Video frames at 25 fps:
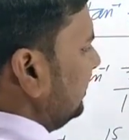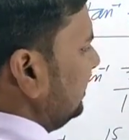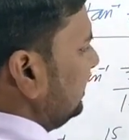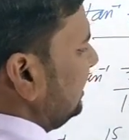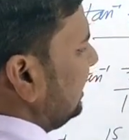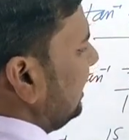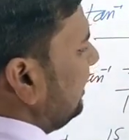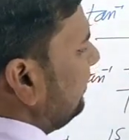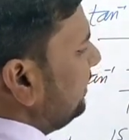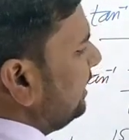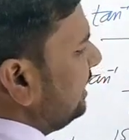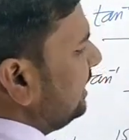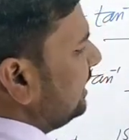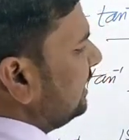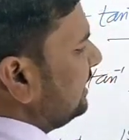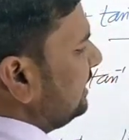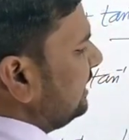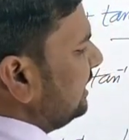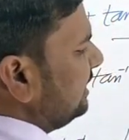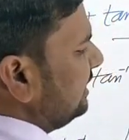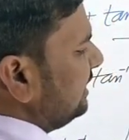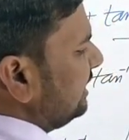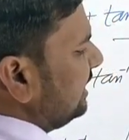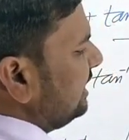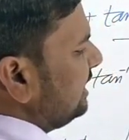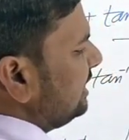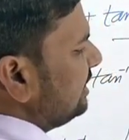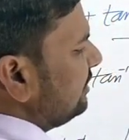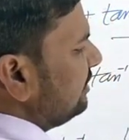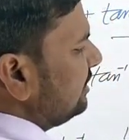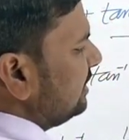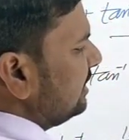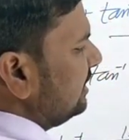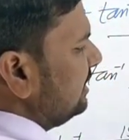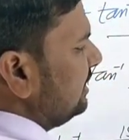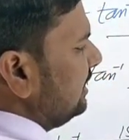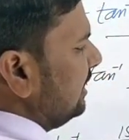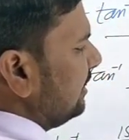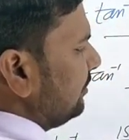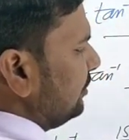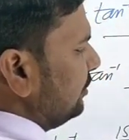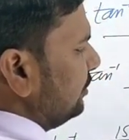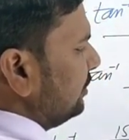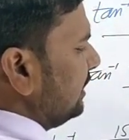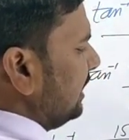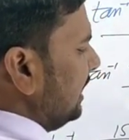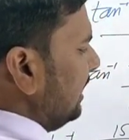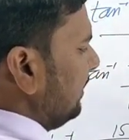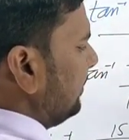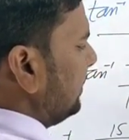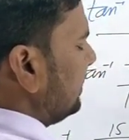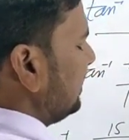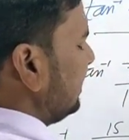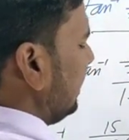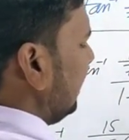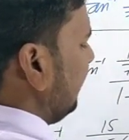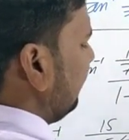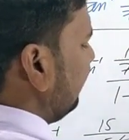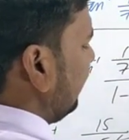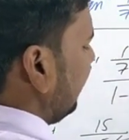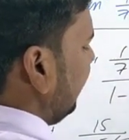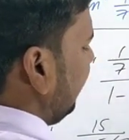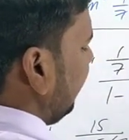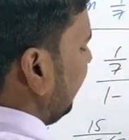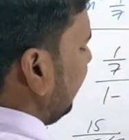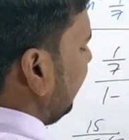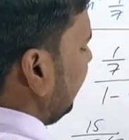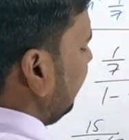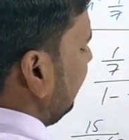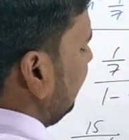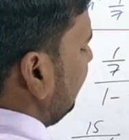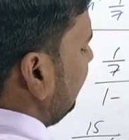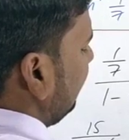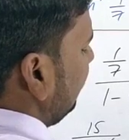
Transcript: क्या मिलेगा देखते हैं डियर स्टूडेंट्स हम लोग यहाँ पर सॉल्व करेंगे